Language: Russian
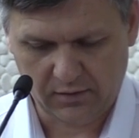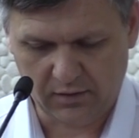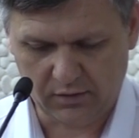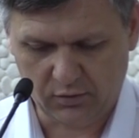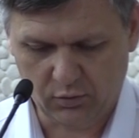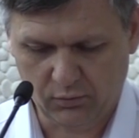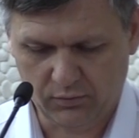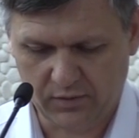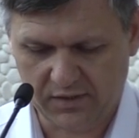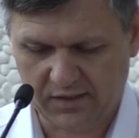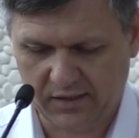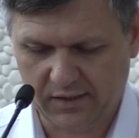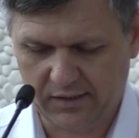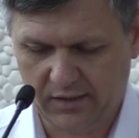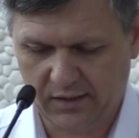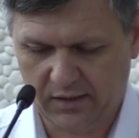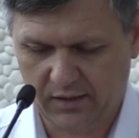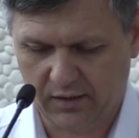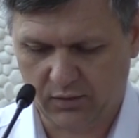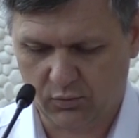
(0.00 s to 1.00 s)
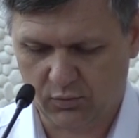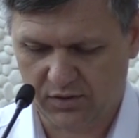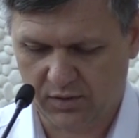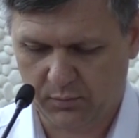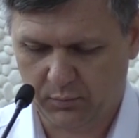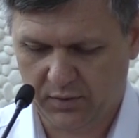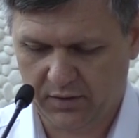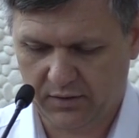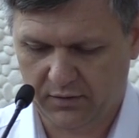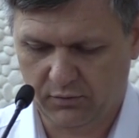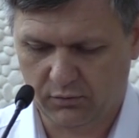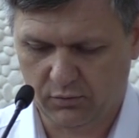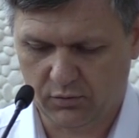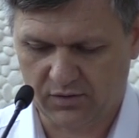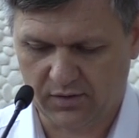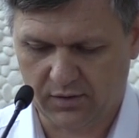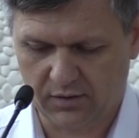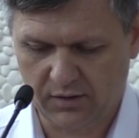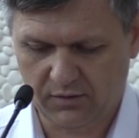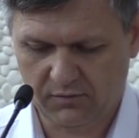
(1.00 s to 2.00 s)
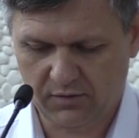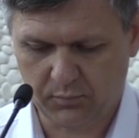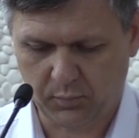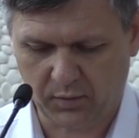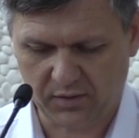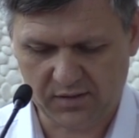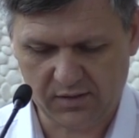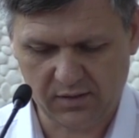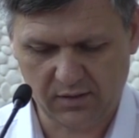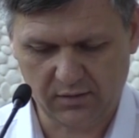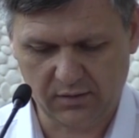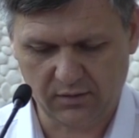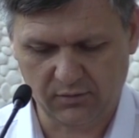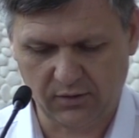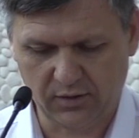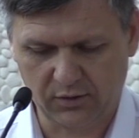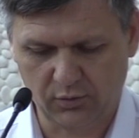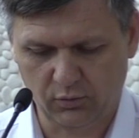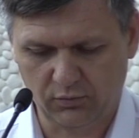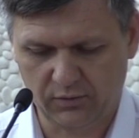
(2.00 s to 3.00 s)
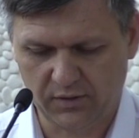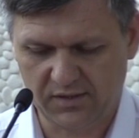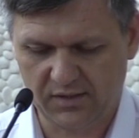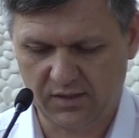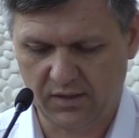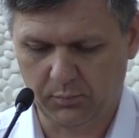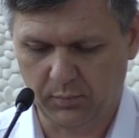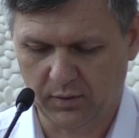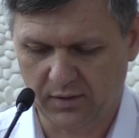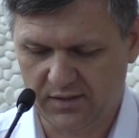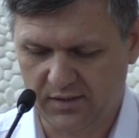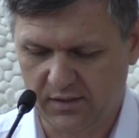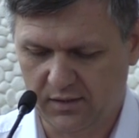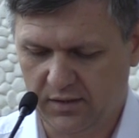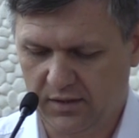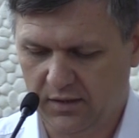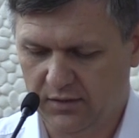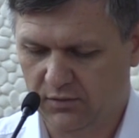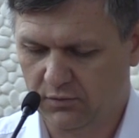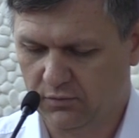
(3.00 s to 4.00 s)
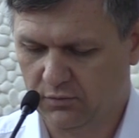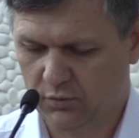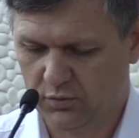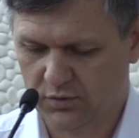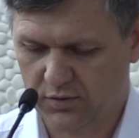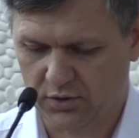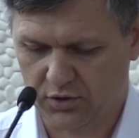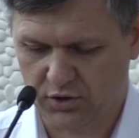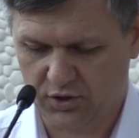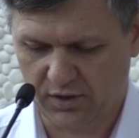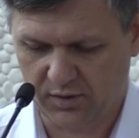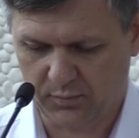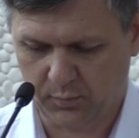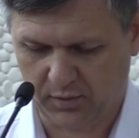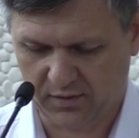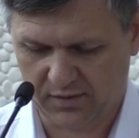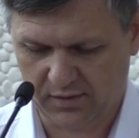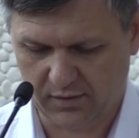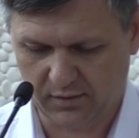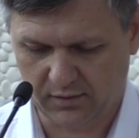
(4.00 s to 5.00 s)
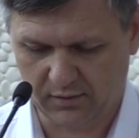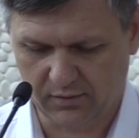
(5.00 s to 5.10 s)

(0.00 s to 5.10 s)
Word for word: Готовность котельных УЗП 99%, готовность теплосетей 96%.